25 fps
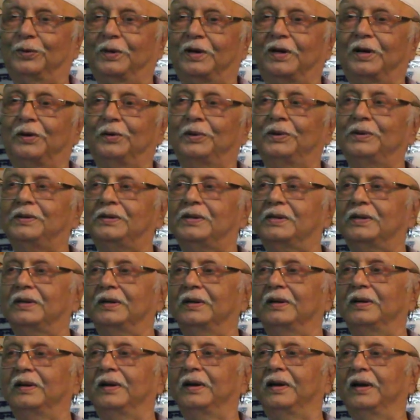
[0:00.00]
করা হয়েছে
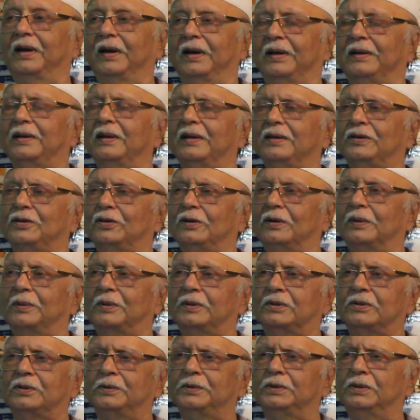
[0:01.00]
এটাই ছিল
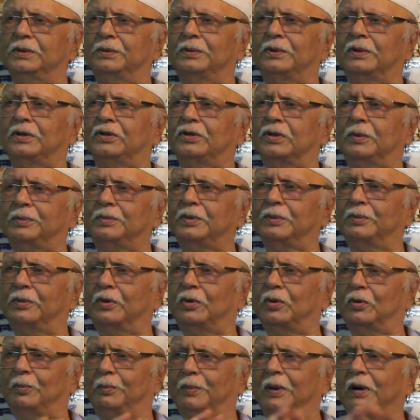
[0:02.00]
আমার জীবনের সবচেয়ে
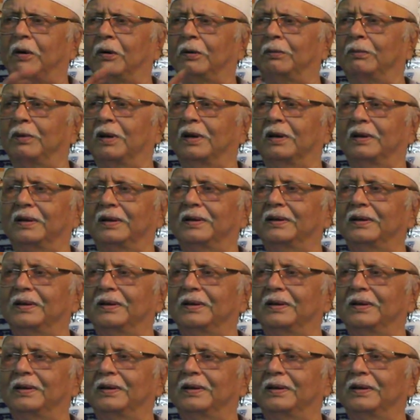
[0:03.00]
বড় পাওনা